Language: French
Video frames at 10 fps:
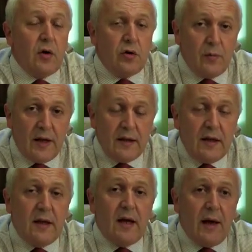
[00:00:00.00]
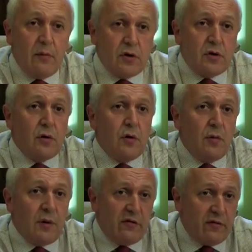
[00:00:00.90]
demander à monsieur
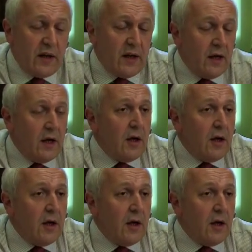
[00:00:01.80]
le préfet